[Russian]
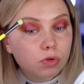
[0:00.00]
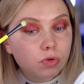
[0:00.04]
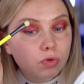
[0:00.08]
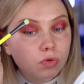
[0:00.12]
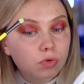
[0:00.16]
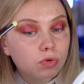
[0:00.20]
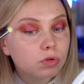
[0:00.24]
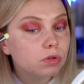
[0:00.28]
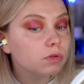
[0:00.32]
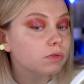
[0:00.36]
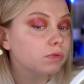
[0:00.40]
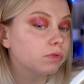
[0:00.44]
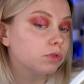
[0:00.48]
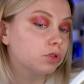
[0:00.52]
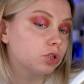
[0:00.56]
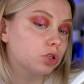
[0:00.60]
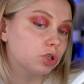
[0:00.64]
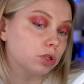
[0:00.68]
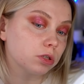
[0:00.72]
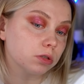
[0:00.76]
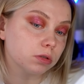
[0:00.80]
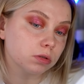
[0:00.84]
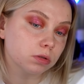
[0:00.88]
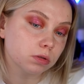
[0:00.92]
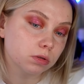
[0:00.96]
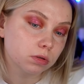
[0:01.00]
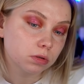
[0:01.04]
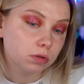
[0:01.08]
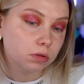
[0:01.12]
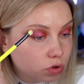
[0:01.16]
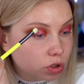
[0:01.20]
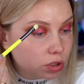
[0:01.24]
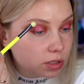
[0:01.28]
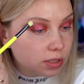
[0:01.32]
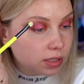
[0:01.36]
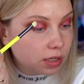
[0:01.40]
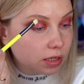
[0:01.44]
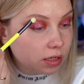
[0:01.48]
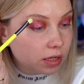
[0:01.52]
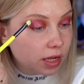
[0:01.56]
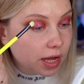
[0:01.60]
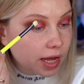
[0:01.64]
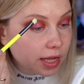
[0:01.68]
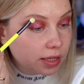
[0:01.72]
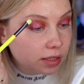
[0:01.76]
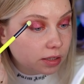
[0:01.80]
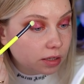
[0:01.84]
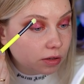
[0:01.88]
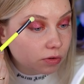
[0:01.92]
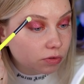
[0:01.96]
чуть выше уже
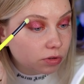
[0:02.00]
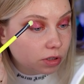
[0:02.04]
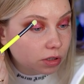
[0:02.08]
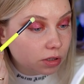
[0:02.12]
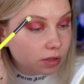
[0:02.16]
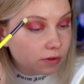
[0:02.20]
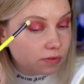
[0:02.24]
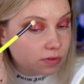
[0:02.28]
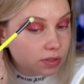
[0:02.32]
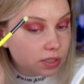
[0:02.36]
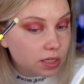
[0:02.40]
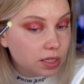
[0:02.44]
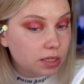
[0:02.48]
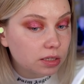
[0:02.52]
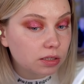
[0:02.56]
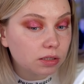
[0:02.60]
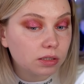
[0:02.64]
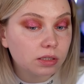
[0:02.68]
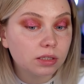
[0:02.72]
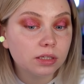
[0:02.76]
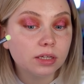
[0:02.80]
складки вот этой всей